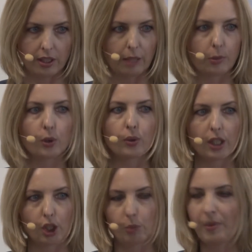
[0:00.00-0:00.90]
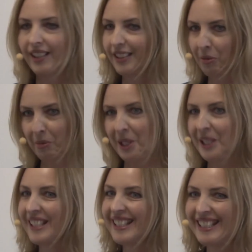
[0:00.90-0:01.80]
sich absolut entspannen, es
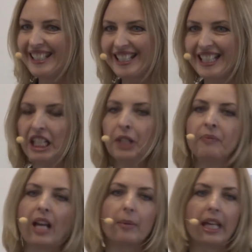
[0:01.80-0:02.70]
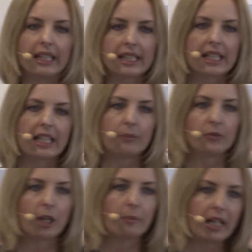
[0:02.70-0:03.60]
passiert ihnen nichts. Aber Ängste haben
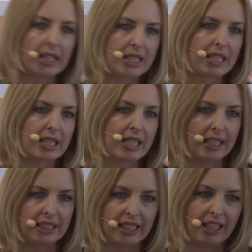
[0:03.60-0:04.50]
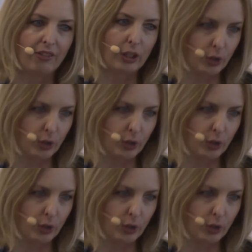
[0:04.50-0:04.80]
wir ja meistens dann, wenn